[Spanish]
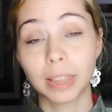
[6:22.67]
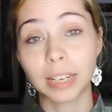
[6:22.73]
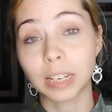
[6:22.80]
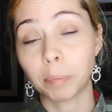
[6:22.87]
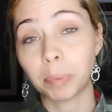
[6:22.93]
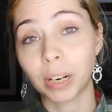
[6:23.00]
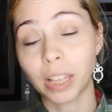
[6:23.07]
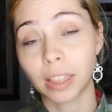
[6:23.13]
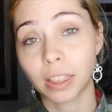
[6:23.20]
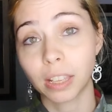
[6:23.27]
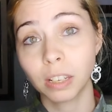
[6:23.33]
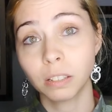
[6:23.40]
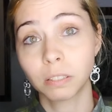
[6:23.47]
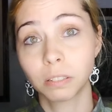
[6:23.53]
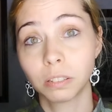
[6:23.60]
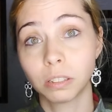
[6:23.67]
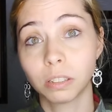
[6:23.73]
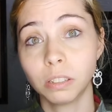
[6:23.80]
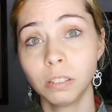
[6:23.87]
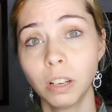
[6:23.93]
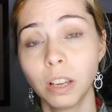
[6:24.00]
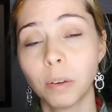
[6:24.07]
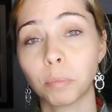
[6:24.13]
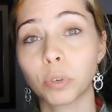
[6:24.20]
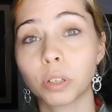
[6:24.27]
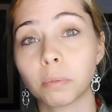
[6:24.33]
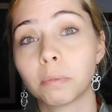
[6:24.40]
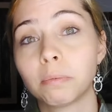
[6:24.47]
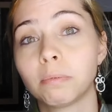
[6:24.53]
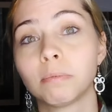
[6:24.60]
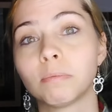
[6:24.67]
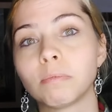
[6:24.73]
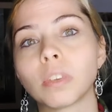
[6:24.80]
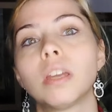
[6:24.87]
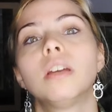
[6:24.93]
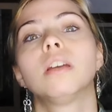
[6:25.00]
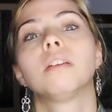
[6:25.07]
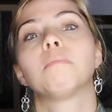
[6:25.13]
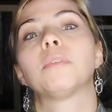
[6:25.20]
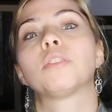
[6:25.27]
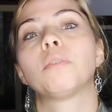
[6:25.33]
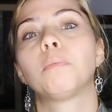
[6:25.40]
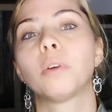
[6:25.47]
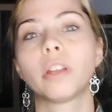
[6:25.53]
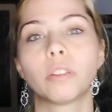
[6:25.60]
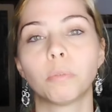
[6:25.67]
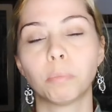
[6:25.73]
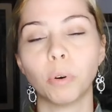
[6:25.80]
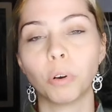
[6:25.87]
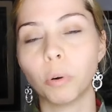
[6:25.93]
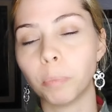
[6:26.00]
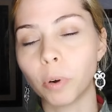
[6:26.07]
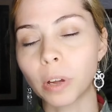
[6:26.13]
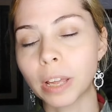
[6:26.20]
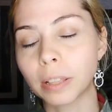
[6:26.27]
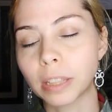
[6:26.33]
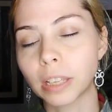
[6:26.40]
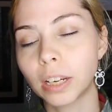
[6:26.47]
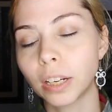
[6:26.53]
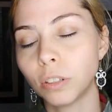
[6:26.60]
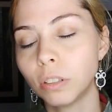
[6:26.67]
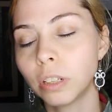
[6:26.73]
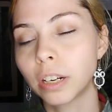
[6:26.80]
desaparece, ¿no? Pues mm, me estoy poniendo un poco poética, ¿no?